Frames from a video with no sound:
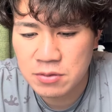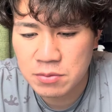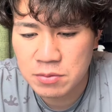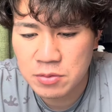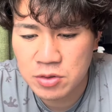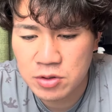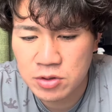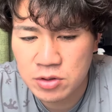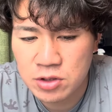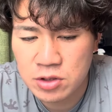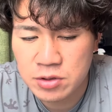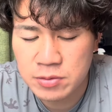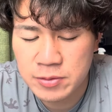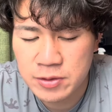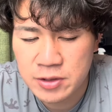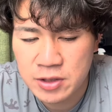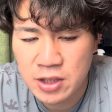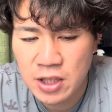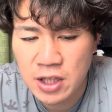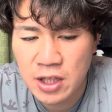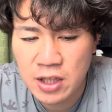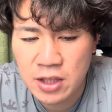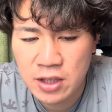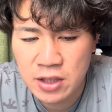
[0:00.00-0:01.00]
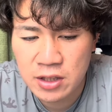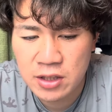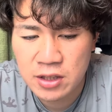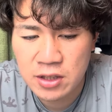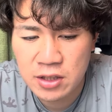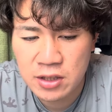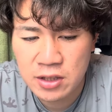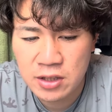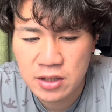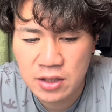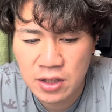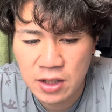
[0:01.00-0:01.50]
もう自分が
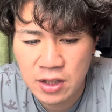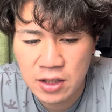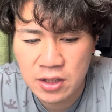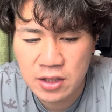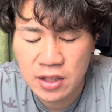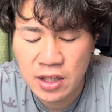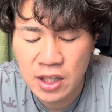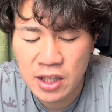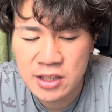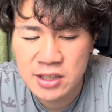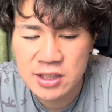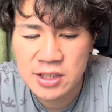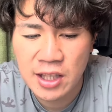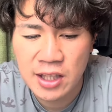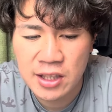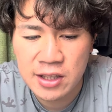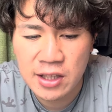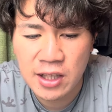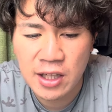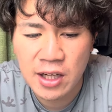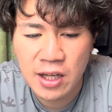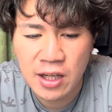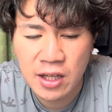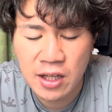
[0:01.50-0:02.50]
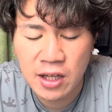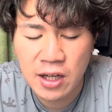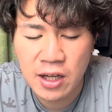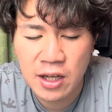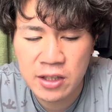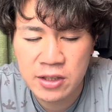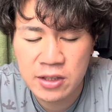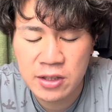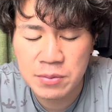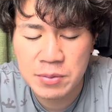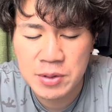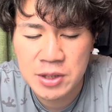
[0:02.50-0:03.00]
ね、キャッチャーやったら
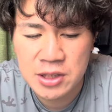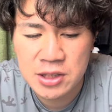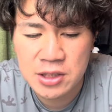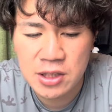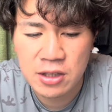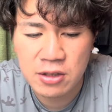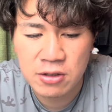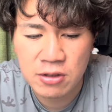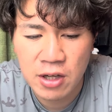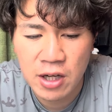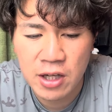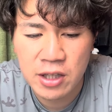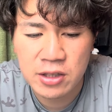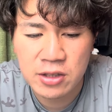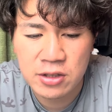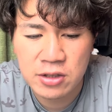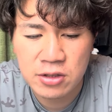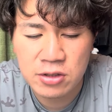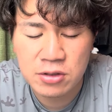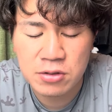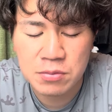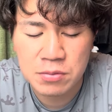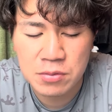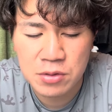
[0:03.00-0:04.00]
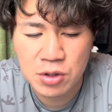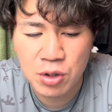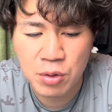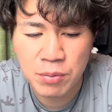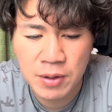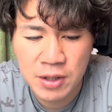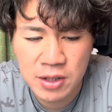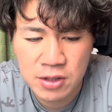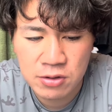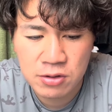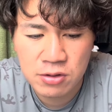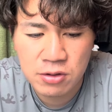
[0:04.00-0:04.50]
相手ピッチャーの配球読
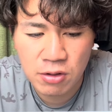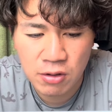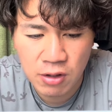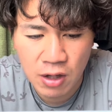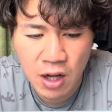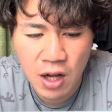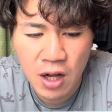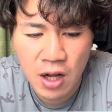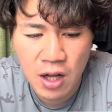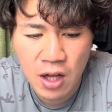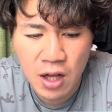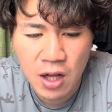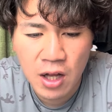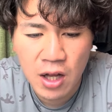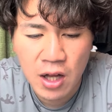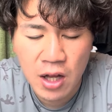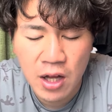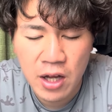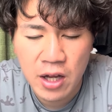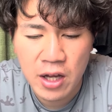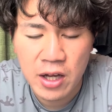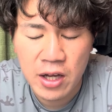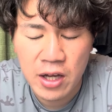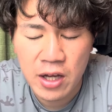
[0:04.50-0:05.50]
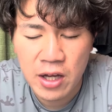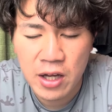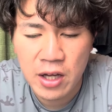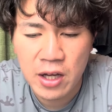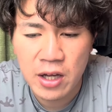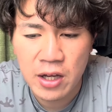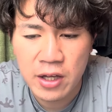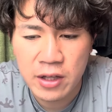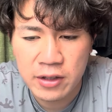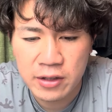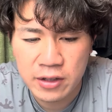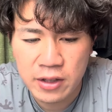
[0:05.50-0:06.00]
めるとか、
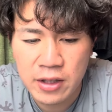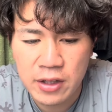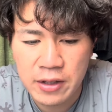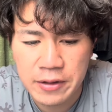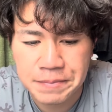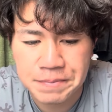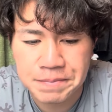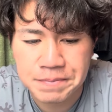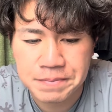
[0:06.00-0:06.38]
えー、ね、